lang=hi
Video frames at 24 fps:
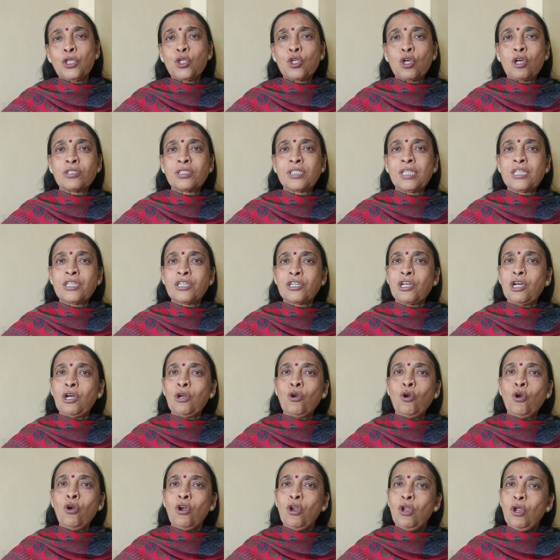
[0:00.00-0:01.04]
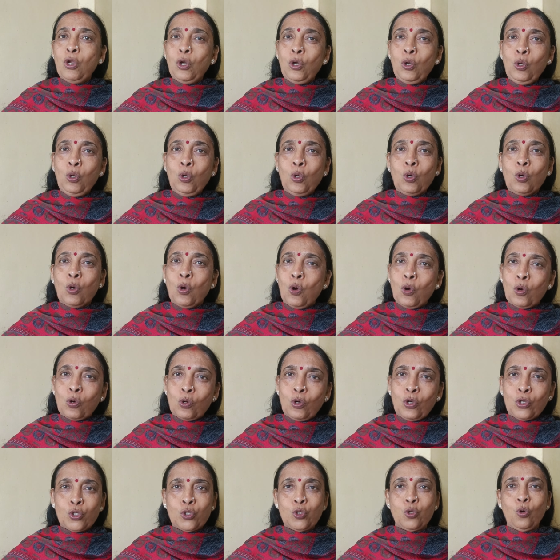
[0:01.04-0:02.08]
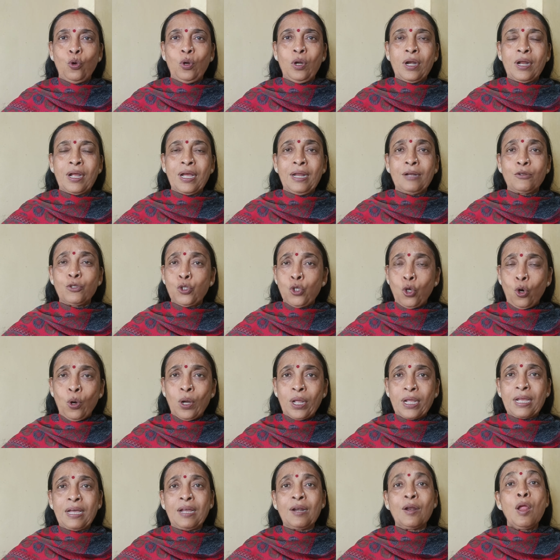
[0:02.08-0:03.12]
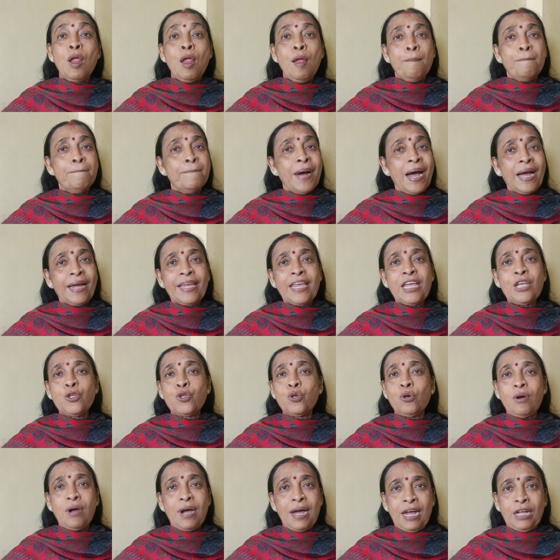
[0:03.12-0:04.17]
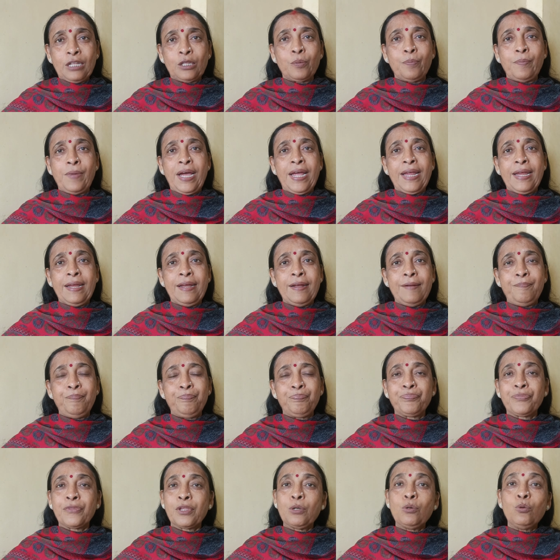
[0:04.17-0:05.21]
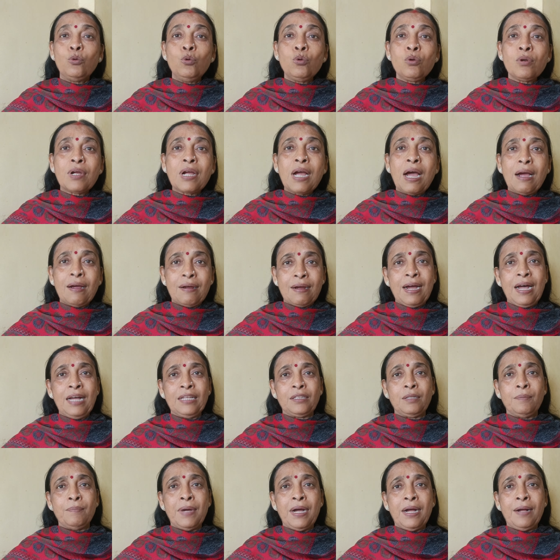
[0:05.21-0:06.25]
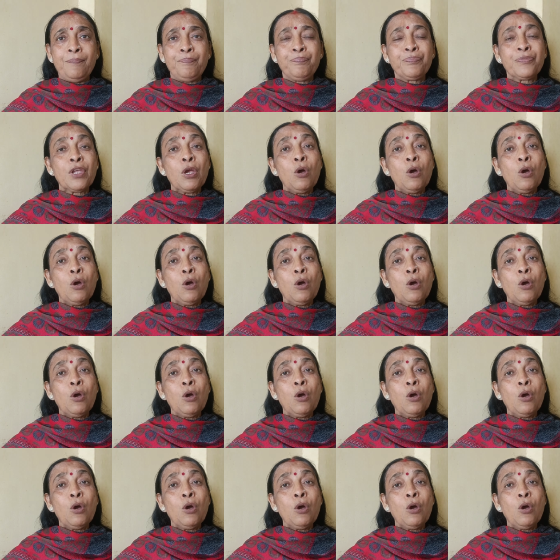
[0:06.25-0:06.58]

चौंसठ करोड़ लोगों को छोड़कर छोड़कर बाकी जो आत्माएं हैं उनका खात्मा